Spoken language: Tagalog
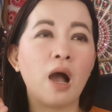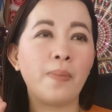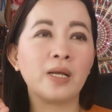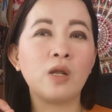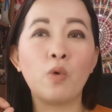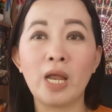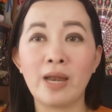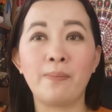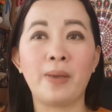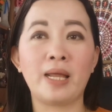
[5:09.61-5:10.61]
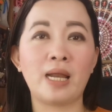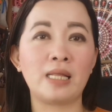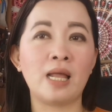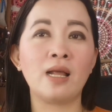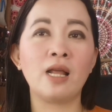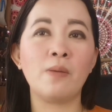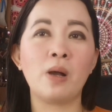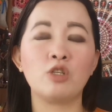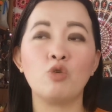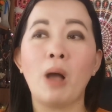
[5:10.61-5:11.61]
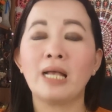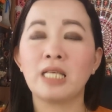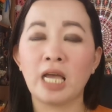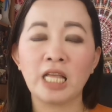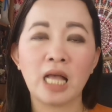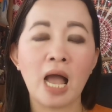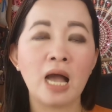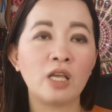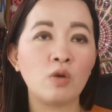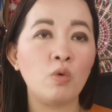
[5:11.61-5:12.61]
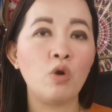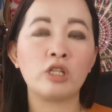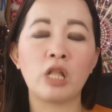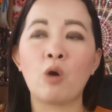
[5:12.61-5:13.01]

Kapag nawala ng pera, talaga namang sumasakit ang aking ulo at